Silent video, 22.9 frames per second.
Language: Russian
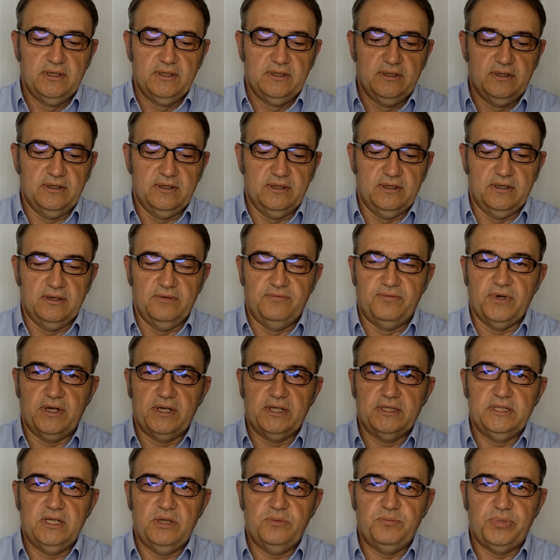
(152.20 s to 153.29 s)
э,
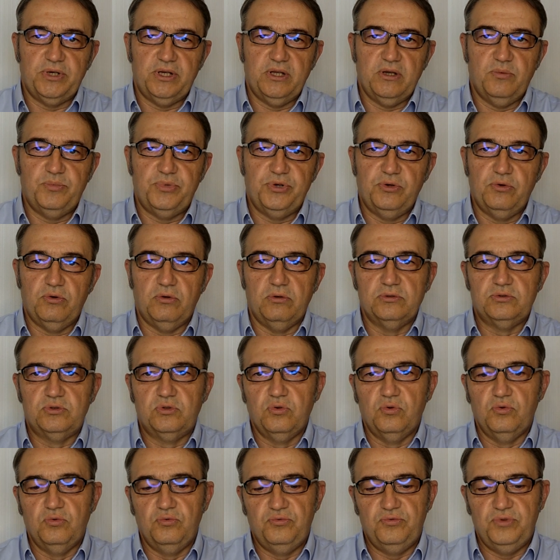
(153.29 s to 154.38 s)
Фарадей приобрел
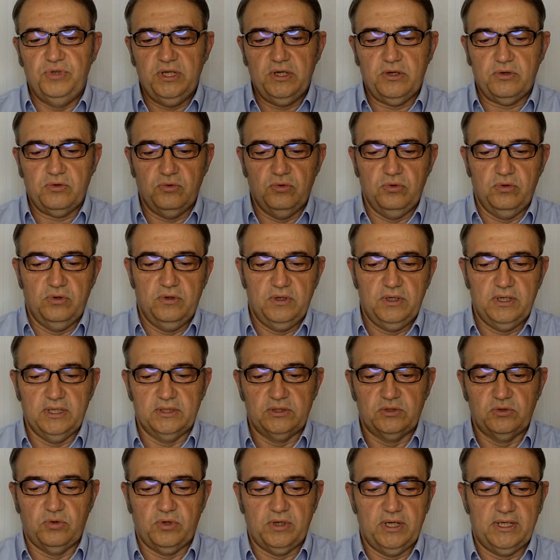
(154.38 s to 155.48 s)
ту веру,
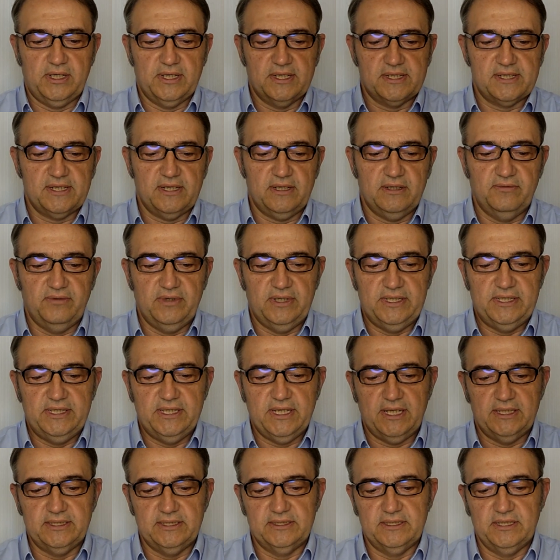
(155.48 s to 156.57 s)
которая оказала
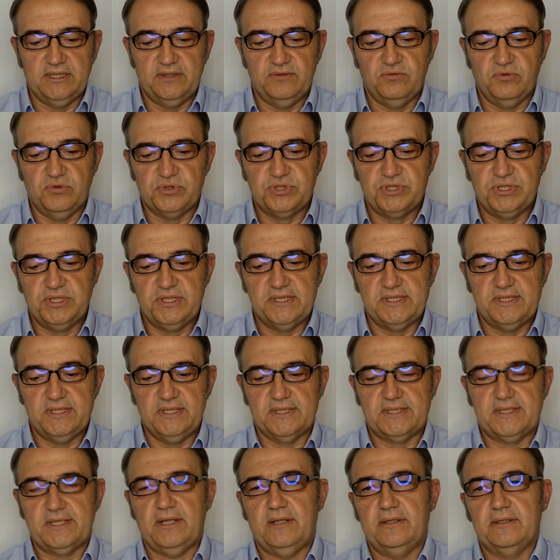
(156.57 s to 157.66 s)
влияние на его жизнь
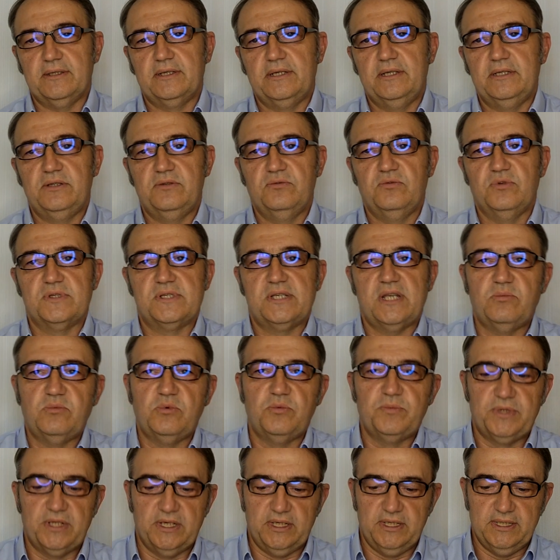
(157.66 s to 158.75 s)
и стала для него
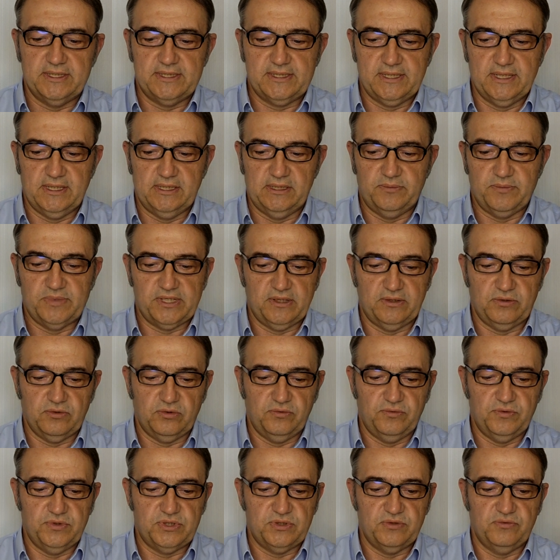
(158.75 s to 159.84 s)
самым драгоценным
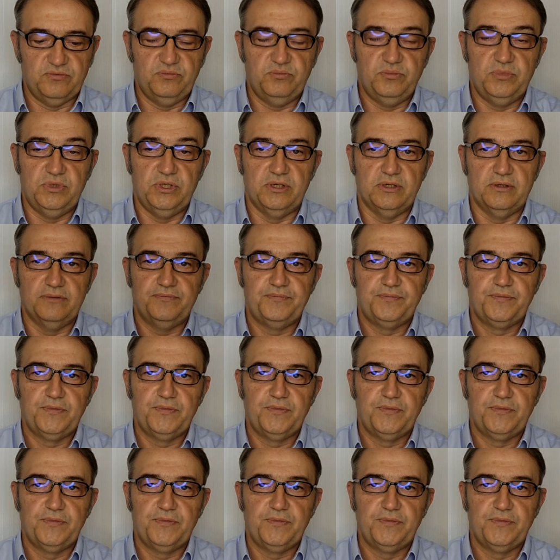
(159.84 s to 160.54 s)
сокровищем в мире –